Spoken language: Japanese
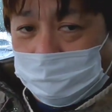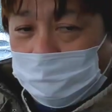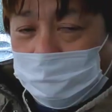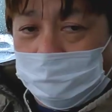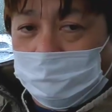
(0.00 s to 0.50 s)

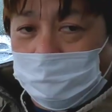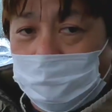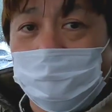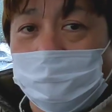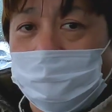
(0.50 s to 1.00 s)
ね雨の
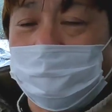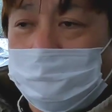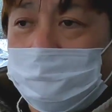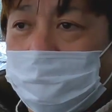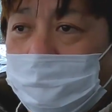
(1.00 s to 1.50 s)
ために
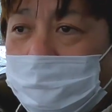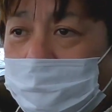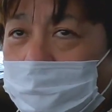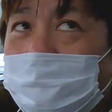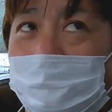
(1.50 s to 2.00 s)
室内になって
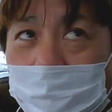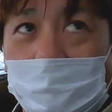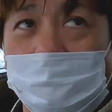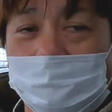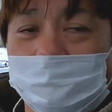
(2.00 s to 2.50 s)
るんですが、この
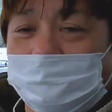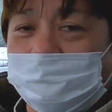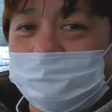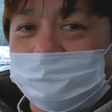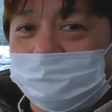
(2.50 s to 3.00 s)

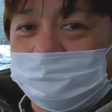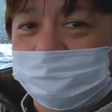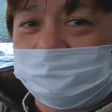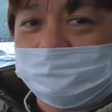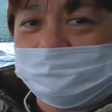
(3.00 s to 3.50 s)
車。
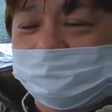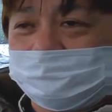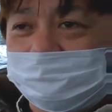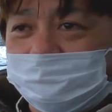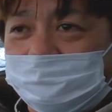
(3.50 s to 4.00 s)

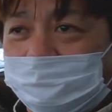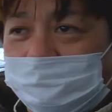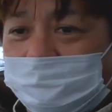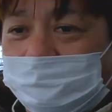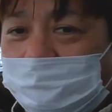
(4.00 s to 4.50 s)
山田さんの
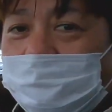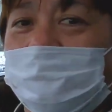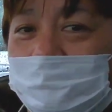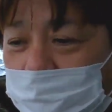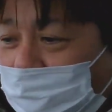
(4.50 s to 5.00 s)
車ですよね。
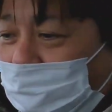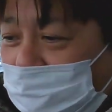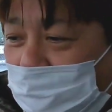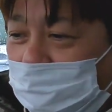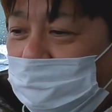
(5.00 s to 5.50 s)
そうで
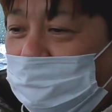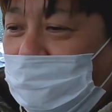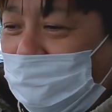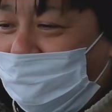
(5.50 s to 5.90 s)
す。この車